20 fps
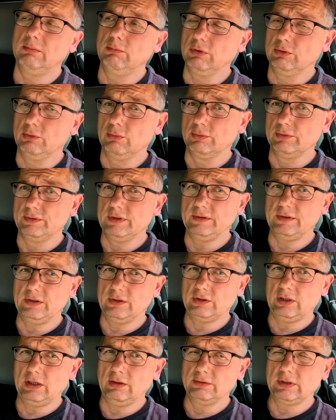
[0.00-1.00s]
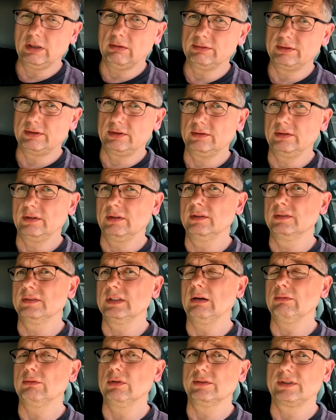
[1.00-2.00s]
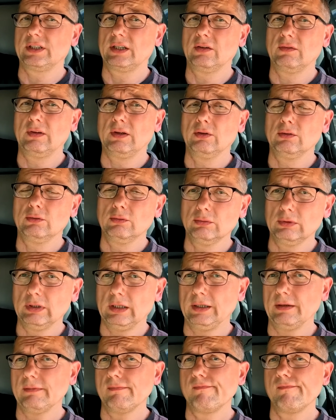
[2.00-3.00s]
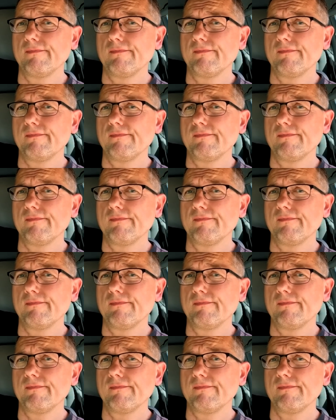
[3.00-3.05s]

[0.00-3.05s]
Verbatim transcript: bo Turcy zjeżdżają z, z autostradowego tutaj.